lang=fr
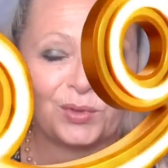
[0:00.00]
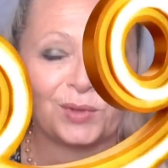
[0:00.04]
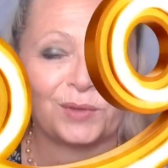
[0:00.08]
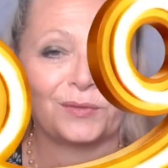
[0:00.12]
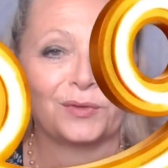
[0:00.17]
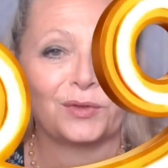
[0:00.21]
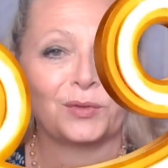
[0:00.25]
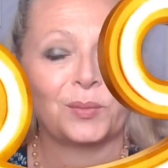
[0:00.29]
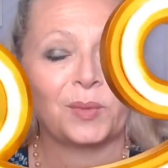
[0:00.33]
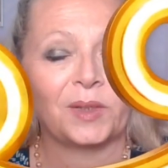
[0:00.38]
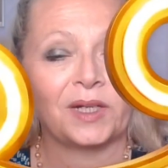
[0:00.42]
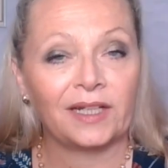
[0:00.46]

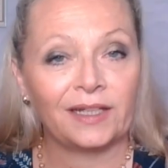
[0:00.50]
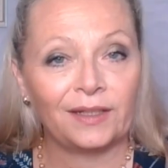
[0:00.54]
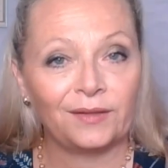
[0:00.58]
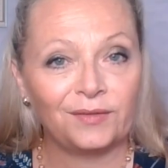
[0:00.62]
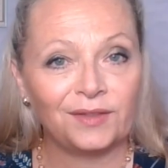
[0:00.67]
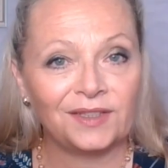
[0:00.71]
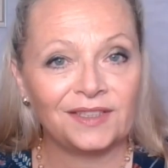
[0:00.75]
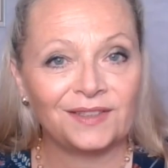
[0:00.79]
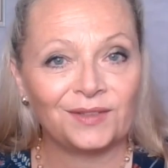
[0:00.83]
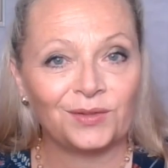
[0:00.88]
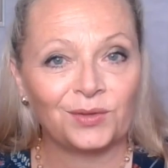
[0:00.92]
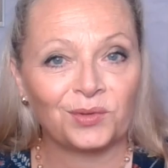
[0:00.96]
pour vos
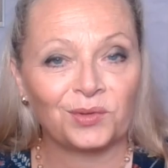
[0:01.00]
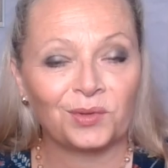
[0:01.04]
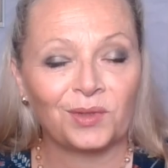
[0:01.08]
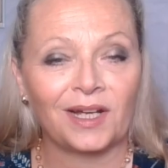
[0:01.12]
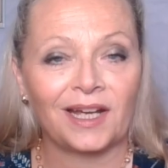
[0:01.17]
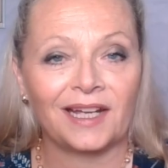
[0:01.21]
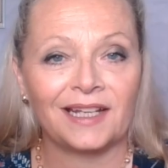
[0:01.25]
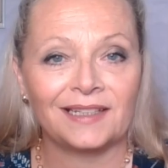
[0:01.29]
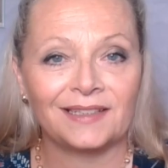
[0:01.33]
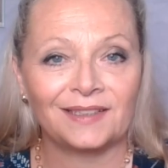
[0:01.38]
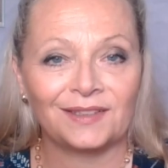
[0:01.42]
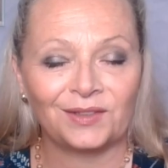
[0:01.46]
prévisions
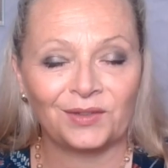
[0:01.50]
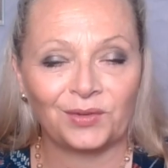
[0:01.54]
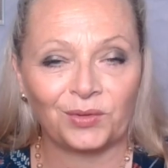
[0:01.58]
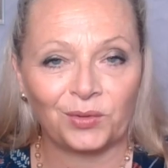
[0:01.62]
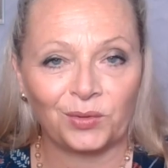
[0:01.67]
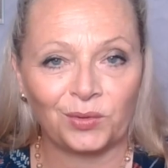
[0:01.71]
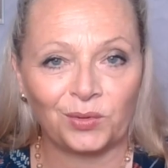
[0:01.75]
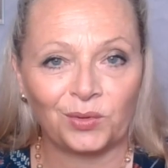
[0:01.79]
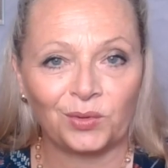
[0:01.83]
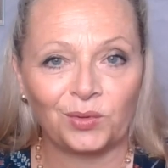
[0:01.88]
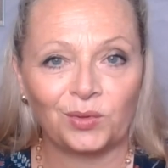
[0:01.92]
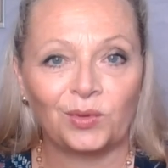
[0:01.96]

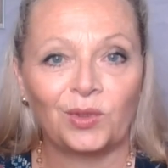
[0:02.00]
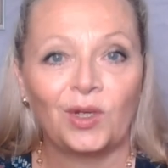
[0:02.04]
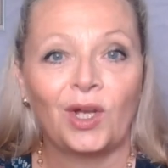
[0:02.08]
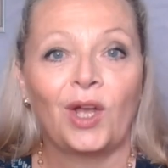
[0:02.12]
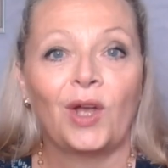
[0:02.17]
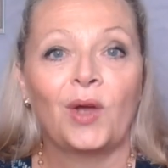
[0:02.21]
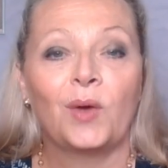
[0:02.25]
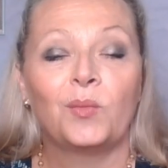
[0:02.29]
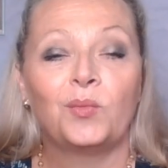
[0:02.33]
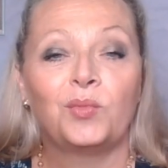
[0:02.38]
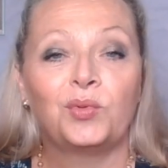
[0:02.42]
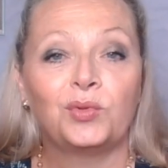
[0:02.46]
astro
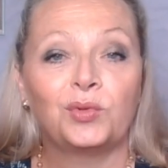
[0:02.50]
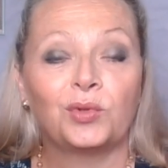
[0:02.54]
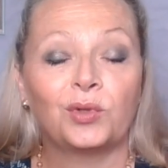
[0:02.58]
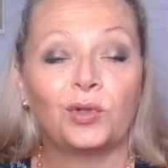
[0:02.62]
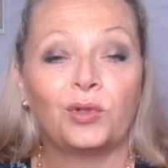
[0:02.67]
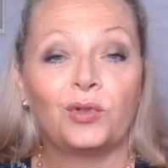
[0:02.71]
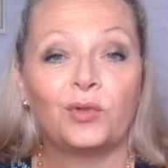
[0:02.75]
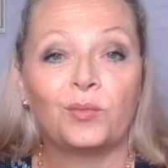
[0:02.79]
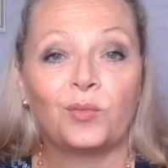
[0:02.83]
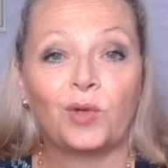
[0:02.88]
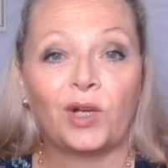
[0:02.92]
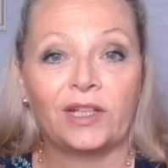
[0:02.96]

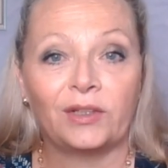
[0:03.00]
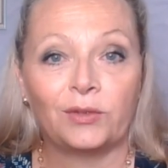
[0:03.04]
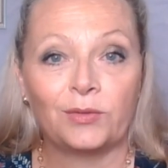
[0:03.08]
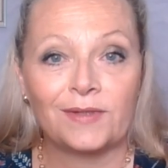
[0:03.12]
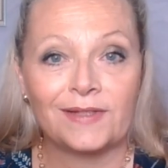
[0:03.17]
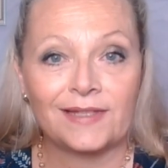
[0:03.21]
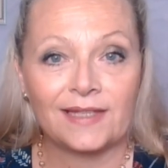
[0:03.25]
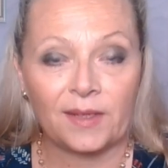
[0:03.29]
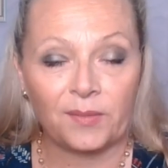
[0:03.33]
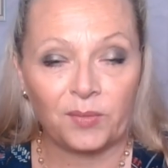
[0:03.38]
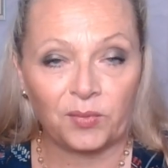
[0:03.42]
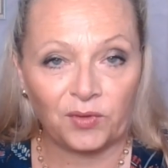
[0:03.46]
pour le mois de
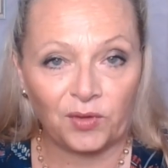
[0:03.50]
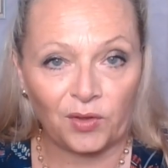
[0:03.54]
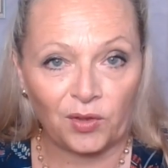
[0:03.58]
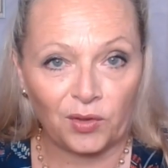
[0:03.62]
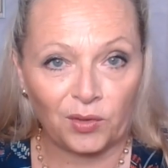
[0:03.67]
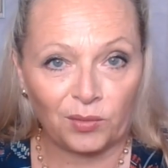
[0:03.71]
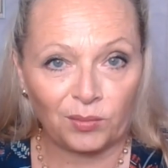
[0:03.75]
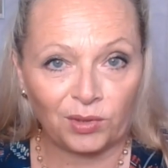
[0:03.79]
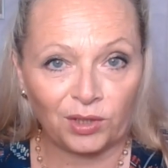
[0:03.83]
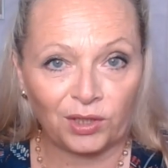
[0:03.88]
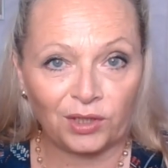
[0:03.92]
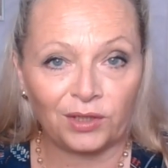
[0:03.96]

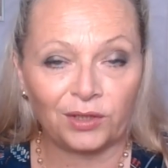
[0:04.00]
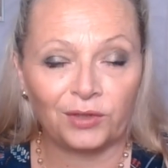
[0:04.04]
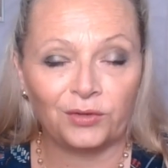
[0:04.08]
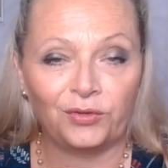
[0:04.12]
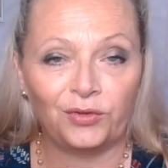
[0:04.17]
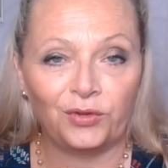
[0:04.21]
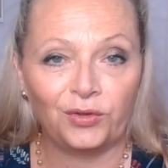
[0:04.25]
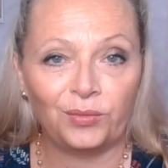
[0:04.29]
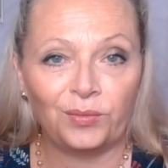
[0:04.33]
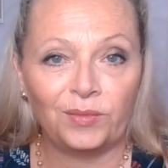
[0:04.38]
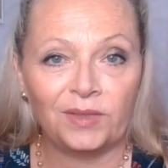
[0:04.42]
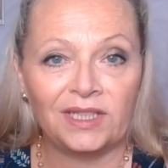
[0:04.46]
septembre
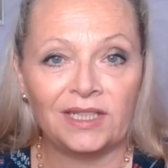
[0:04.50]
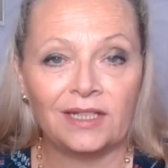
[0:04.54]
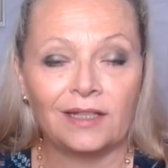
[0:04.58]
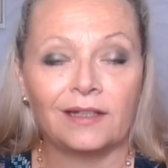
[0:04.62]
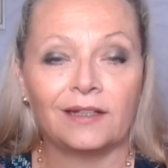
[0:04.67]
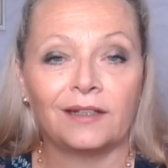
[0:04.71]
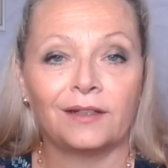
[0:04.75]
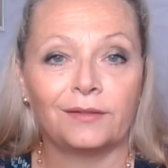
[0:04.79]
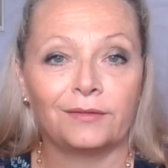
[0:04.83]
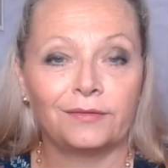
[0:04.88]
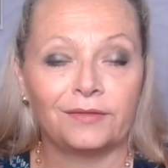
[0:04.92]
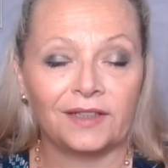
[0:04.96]

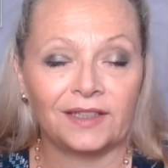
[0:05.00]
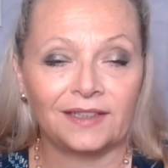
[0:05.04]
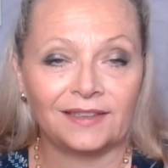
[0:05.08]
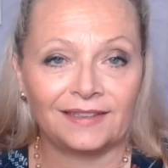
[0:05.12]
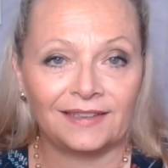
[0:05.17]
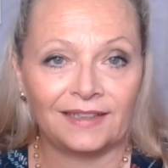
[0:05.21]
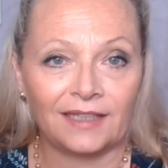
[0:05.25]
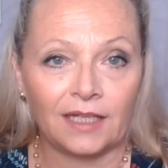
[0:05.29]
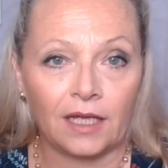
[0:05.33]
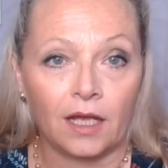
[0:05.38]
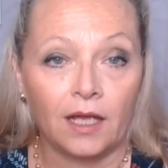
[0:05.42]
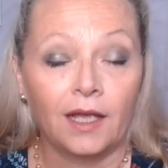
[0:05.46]

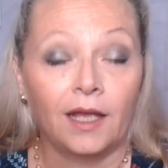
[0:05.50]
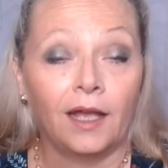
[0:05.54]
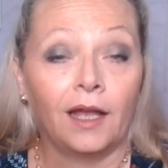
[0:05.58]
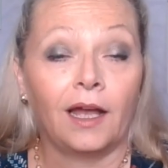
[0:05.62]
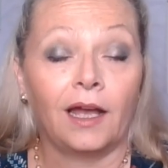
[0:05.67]
2021.